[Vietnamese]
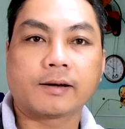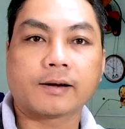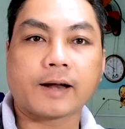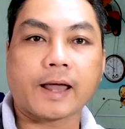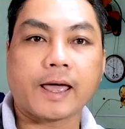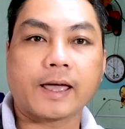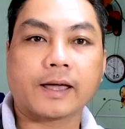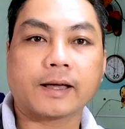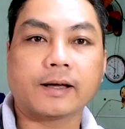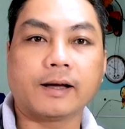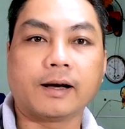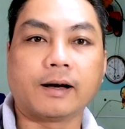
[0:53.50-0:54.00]

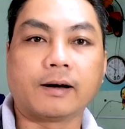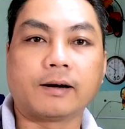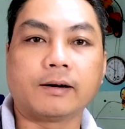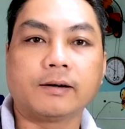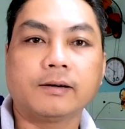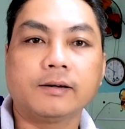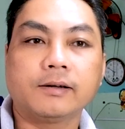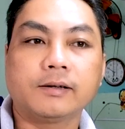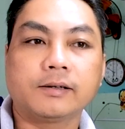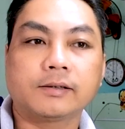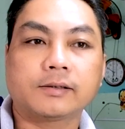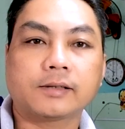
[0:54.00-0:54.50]
đang
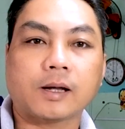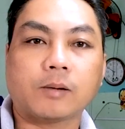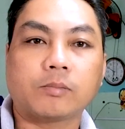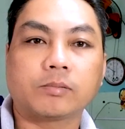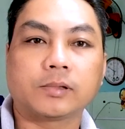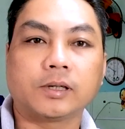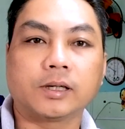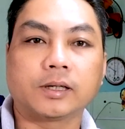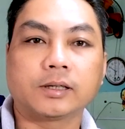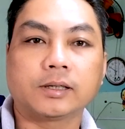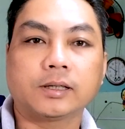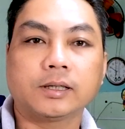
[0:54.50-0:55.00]
ở
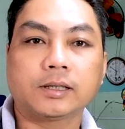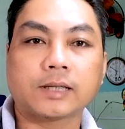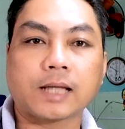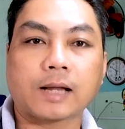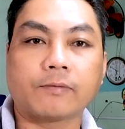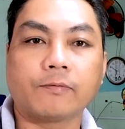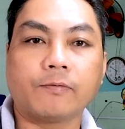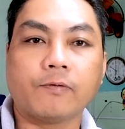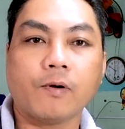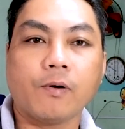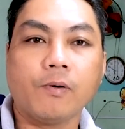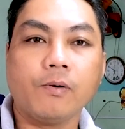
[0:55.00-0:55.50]
trong những cái
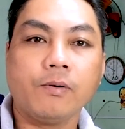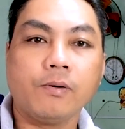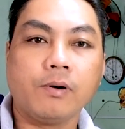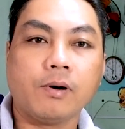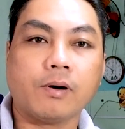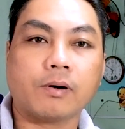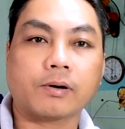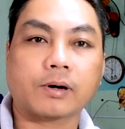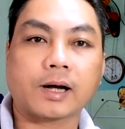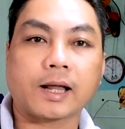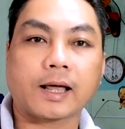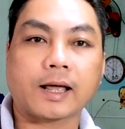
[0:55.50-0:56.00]
thành phố
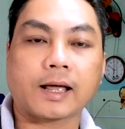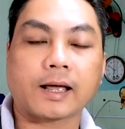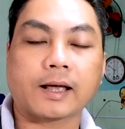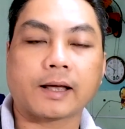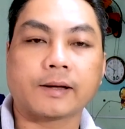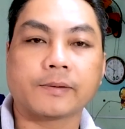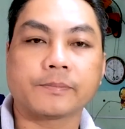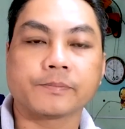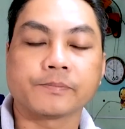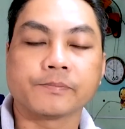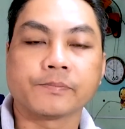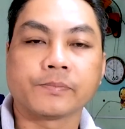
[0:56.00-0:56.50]
hoặc
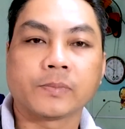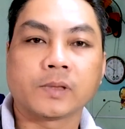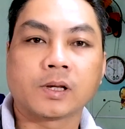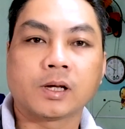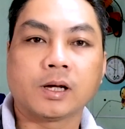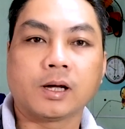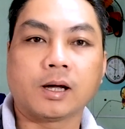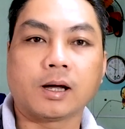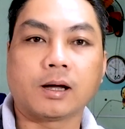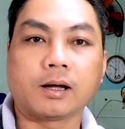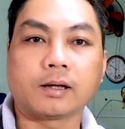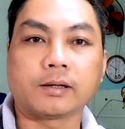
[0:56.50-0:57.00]
là
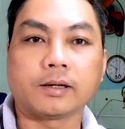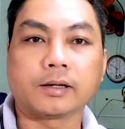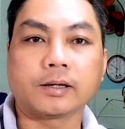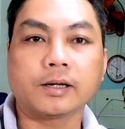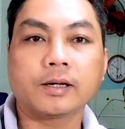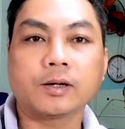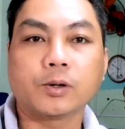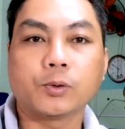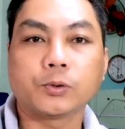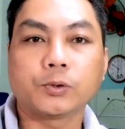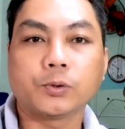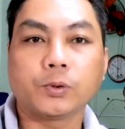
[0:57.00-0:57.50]
à, những cái
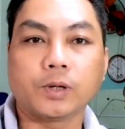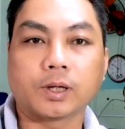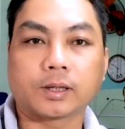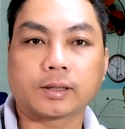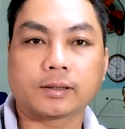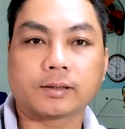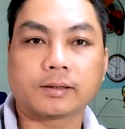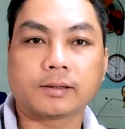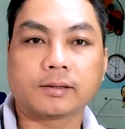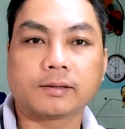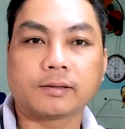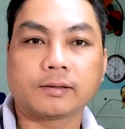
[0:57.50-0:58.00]
khu du lịch
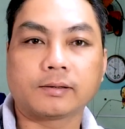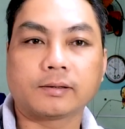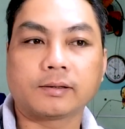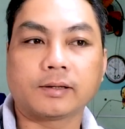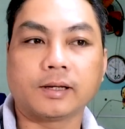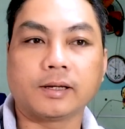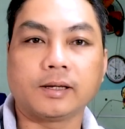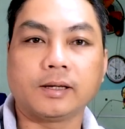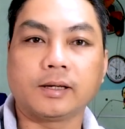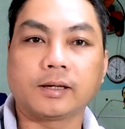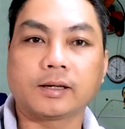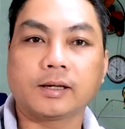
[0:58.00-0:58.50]

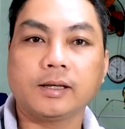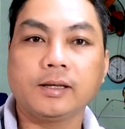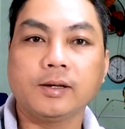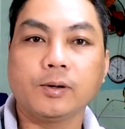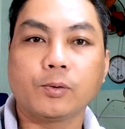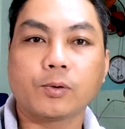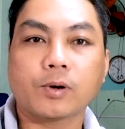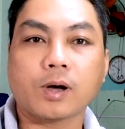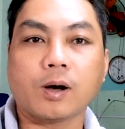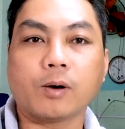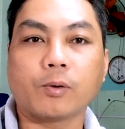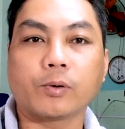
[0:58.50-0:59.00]
thì cái
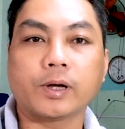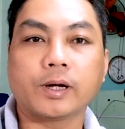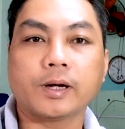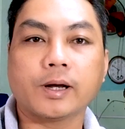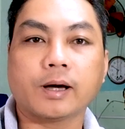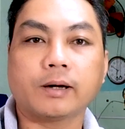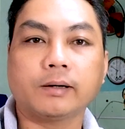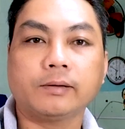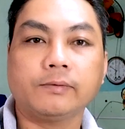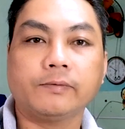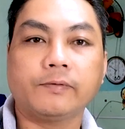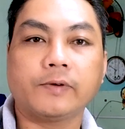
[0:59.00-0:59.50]
nhu cầu in
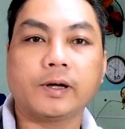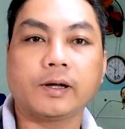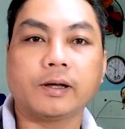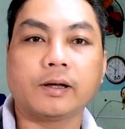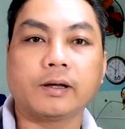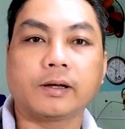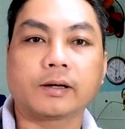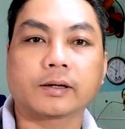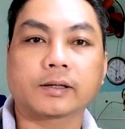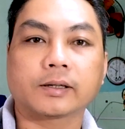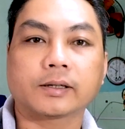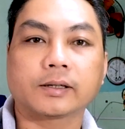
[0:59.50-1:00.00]
ấn
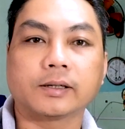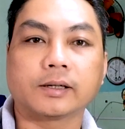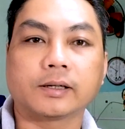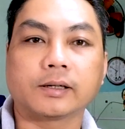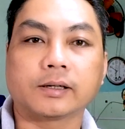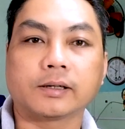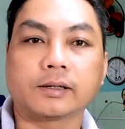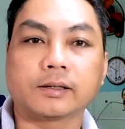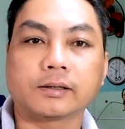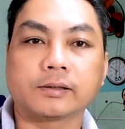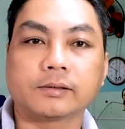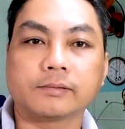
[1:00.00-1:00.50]
về
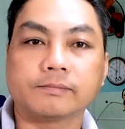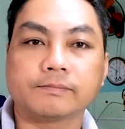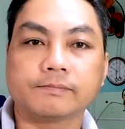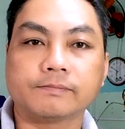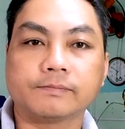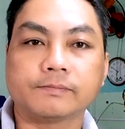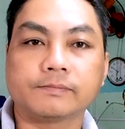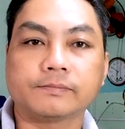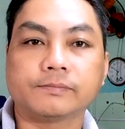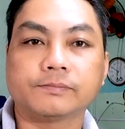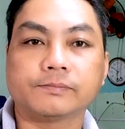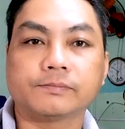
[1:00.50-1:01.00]
à,
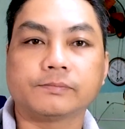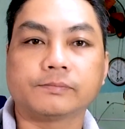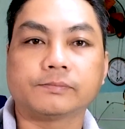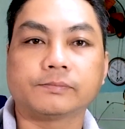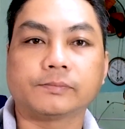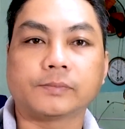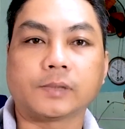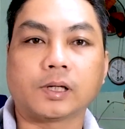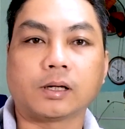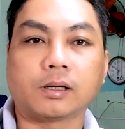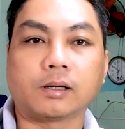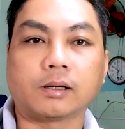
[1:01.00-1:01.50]

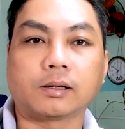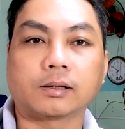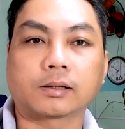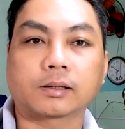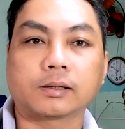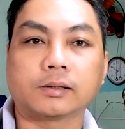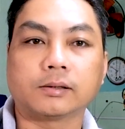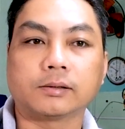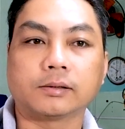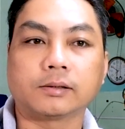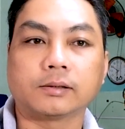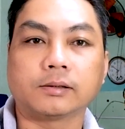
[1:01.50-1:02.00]
à
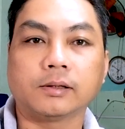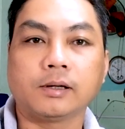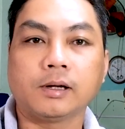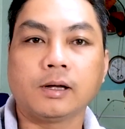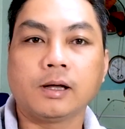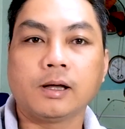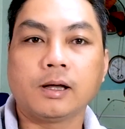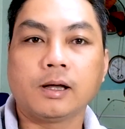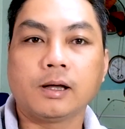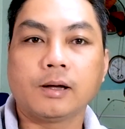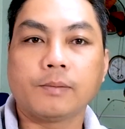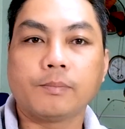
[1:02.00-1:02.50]

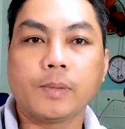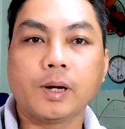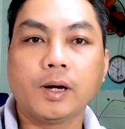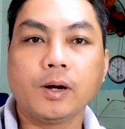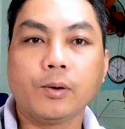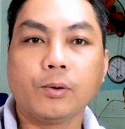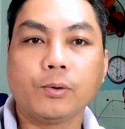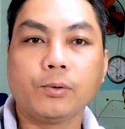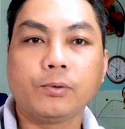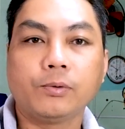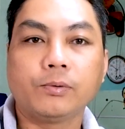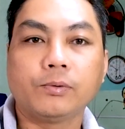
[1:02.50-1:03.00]

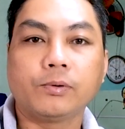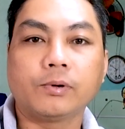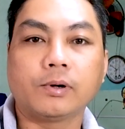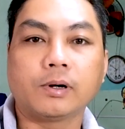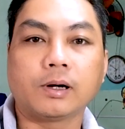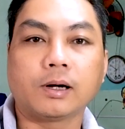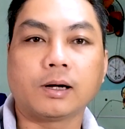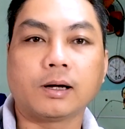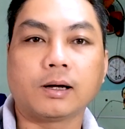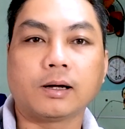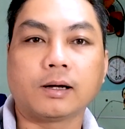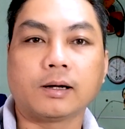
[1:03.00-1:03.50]
menu
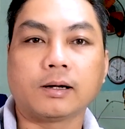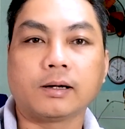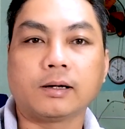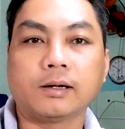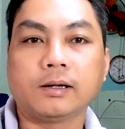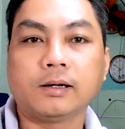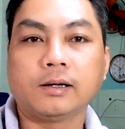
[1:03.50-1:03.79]
à,